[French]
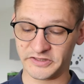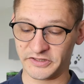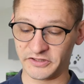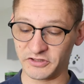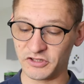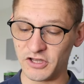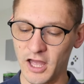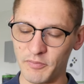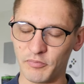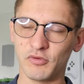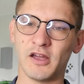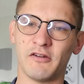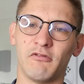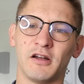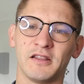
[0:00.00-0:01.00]
il y aurait pu
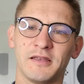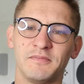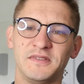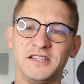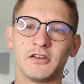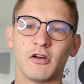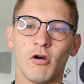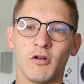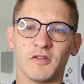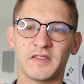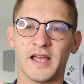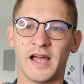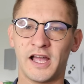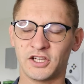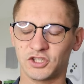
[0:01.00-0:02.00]
avoir des petits
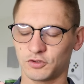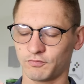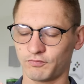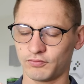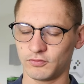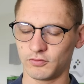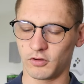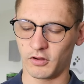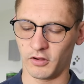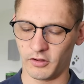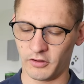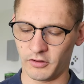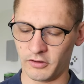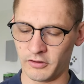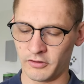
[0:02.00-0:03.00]
crantages pour
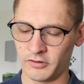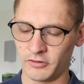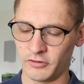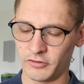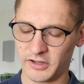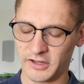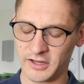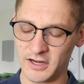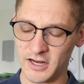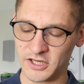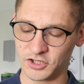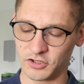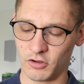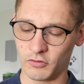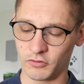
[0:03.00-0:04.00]
euh, le
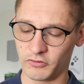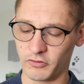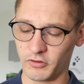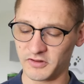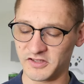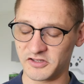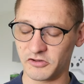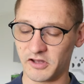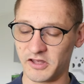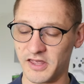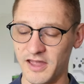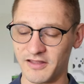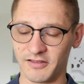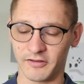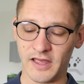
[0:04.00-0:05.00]
réglage en hauteur des
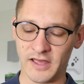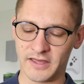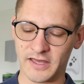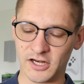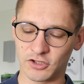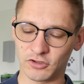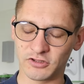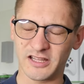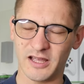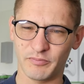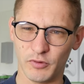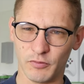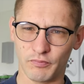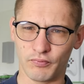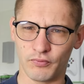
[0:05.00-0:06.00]
oreillettes et quelque chose d'un
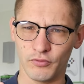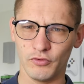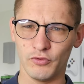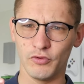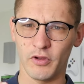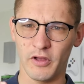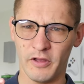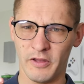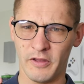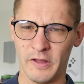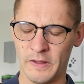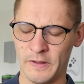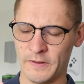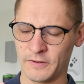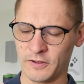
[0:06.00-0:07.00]
peu plus,
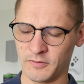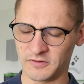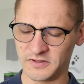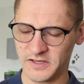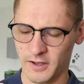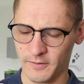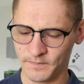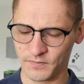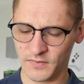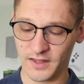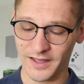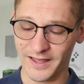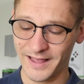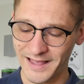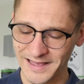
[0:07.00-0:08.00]
euh, comment dire,
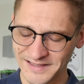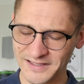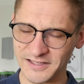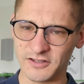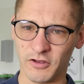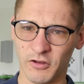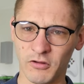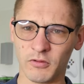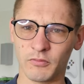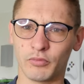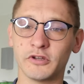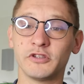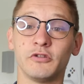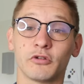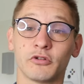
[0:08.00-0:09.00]
résistant pour
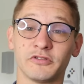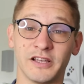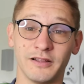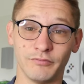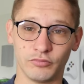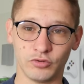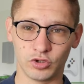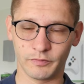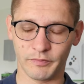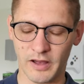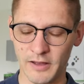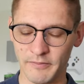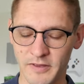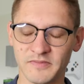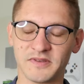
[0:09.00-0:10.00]
être sûr que ça ne bouge
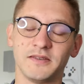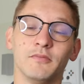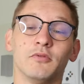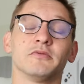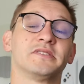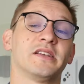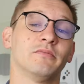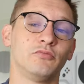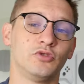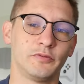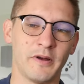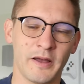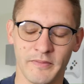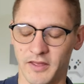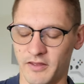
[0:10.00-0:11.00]
pas, même si bon, ça ne bouge
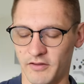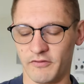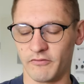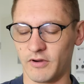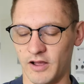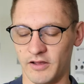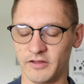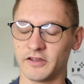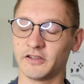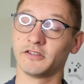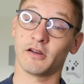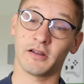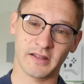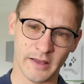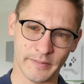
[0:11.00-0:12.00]
pas, mais voilà, ça
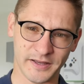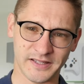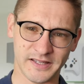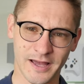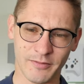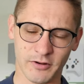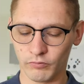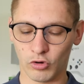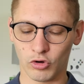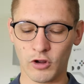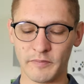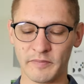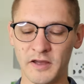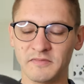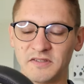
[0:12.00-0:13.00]
aurait été appréciable.
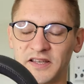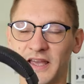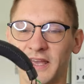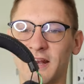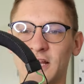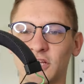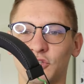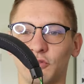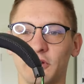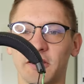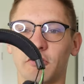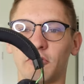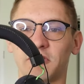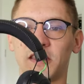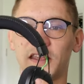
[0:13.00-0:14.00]
Pourquoi pas un petit réglage sur les
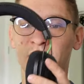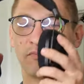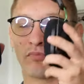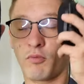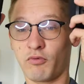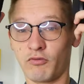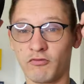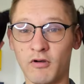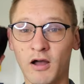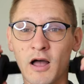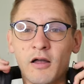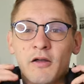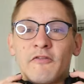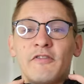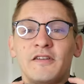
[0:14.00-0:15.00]
côtés pour
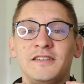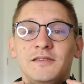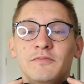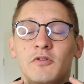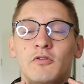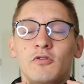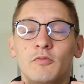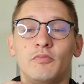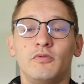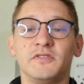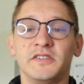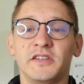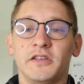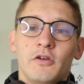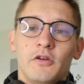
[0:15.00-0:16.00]
pouvoir facilement le
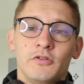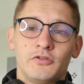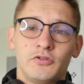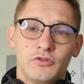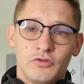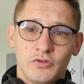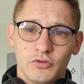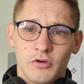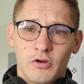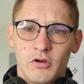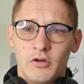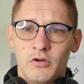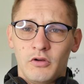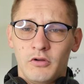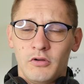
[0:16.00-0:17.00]
poser euh, sur
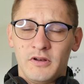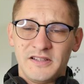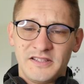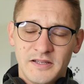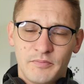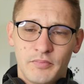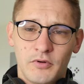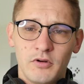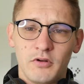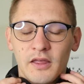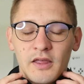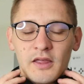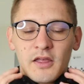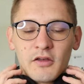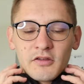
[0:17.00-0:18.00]
les épaules
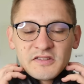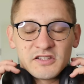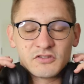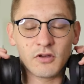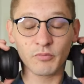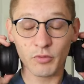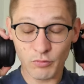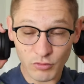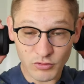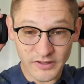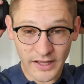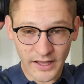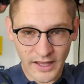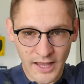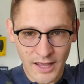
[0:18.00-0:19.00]
et que ça soit un peu plus
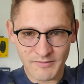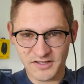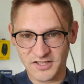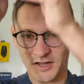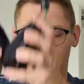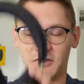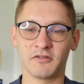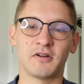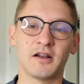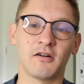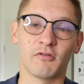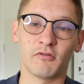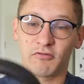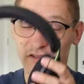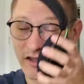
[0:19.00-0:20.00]
agréable si jamais, voilà,
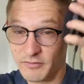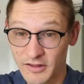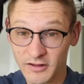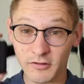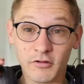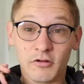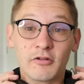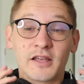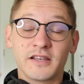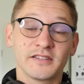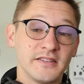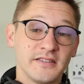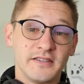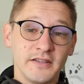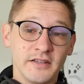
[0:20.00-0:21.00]
on vient de mettre le casque
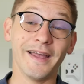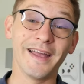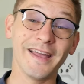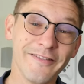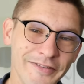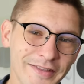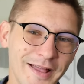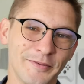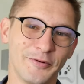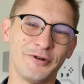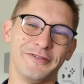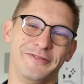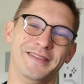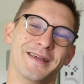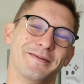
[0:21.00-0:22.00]
ici. Et évidemment,
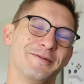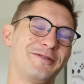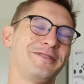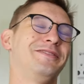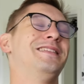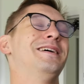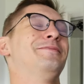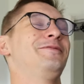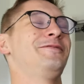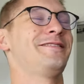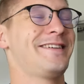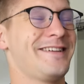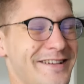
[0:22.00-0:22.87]
évidemment, évidemment,